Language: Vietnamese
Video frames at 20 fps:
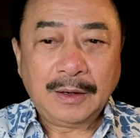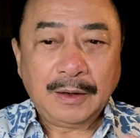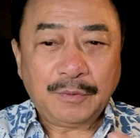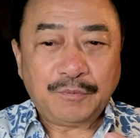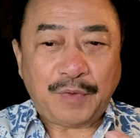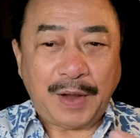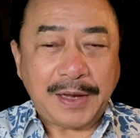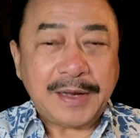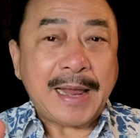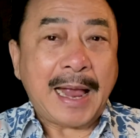
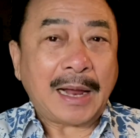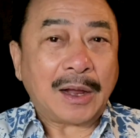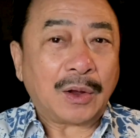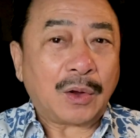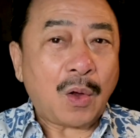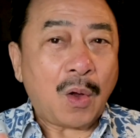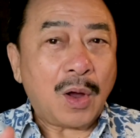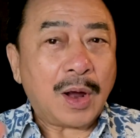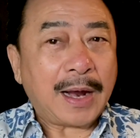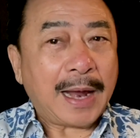Phải dằn
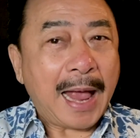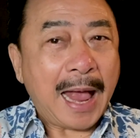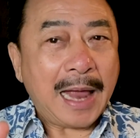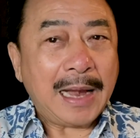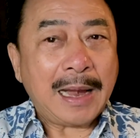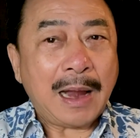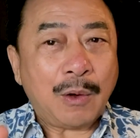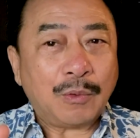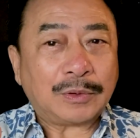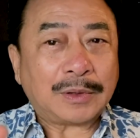co khá
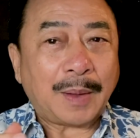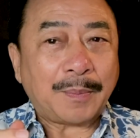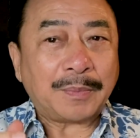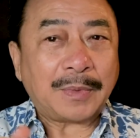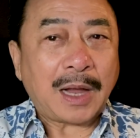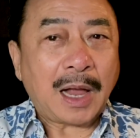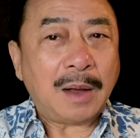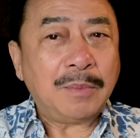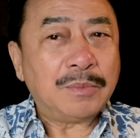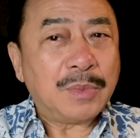lâu tầm
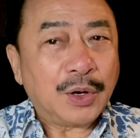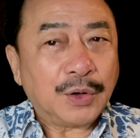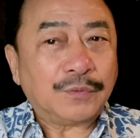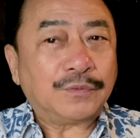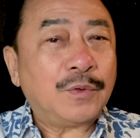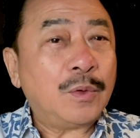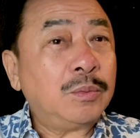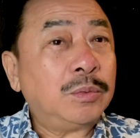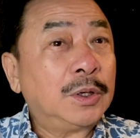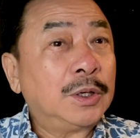cỡ 10
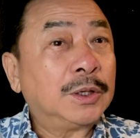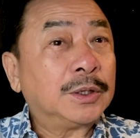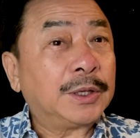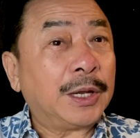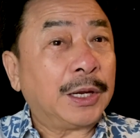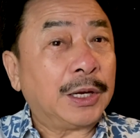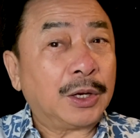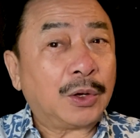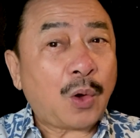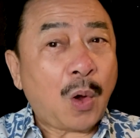phút
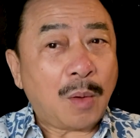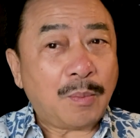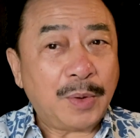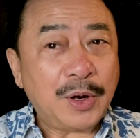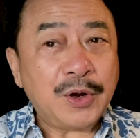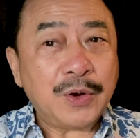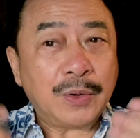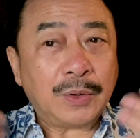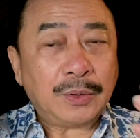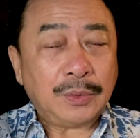thì con mới
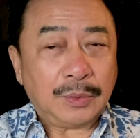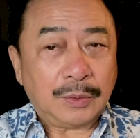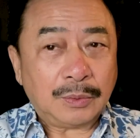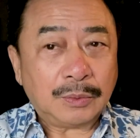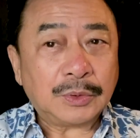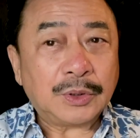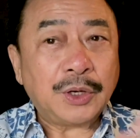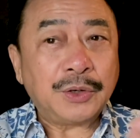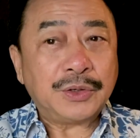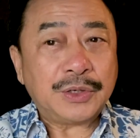được
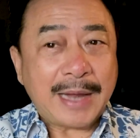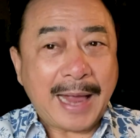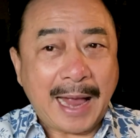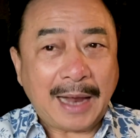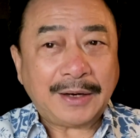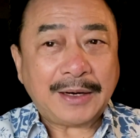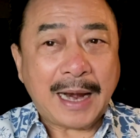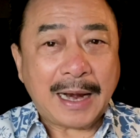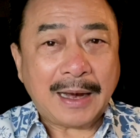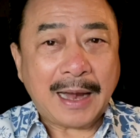thư
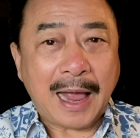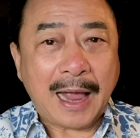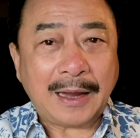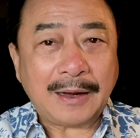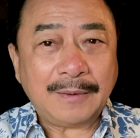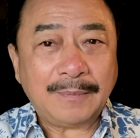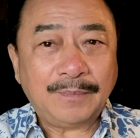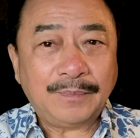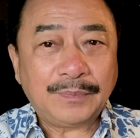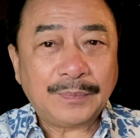giãn ra lại
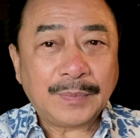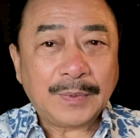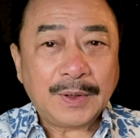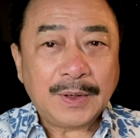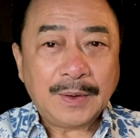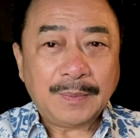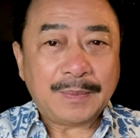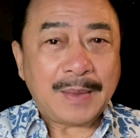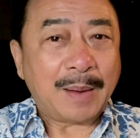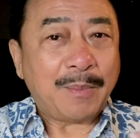
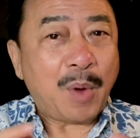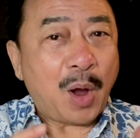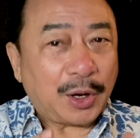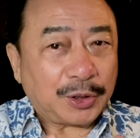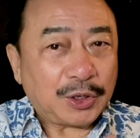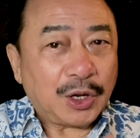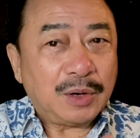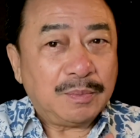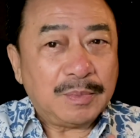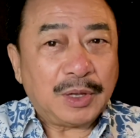và mọi
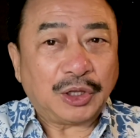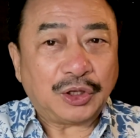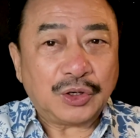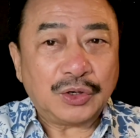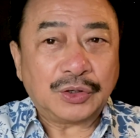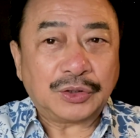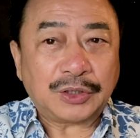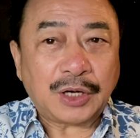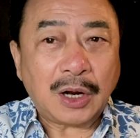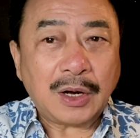thứ bình
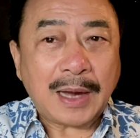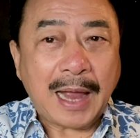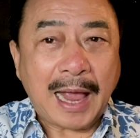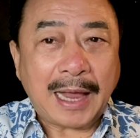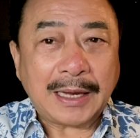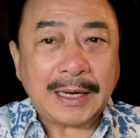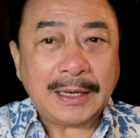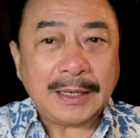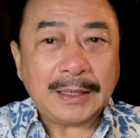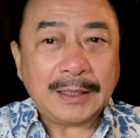thường trở lại,